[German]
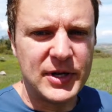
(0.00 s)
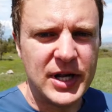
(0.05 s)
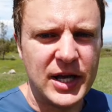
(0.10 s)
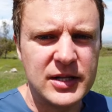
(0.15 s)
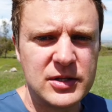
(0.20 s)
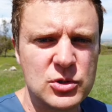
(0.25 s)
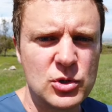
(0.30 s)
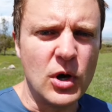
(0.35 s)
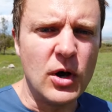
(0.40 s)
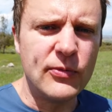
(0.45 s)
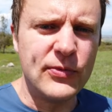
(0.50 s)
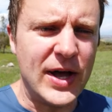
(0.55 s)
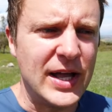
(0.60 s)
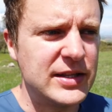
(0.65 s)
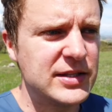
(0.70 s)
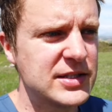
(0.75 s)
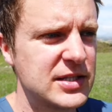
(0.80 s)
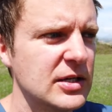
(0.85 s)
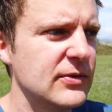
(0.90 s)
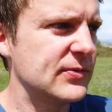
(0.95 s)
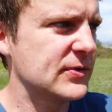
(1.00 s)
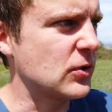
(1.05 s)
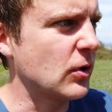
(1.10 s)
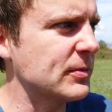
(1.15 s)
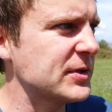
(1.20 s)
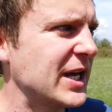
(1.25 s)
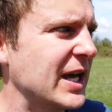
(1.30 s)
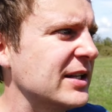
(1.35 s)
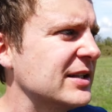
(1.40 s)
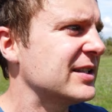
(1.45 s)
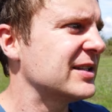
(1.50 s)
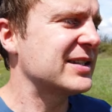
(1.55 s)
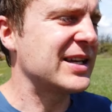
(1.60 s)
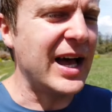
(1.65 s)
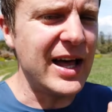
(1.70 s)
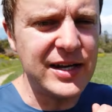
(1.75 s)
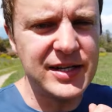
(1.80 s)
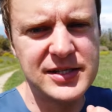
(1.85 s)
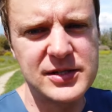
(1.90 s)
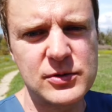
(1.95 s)
man ein Dorf antrifft, kommt eigentlich
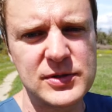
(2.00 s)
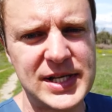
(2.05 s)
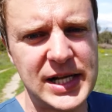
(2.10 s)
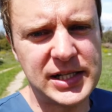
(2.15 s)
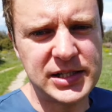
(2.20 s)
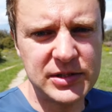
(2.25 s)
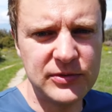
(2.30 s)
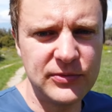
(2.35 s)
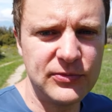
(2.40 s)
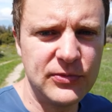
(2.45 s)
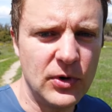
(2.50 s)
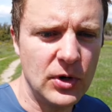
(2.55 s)
gar nicht so selten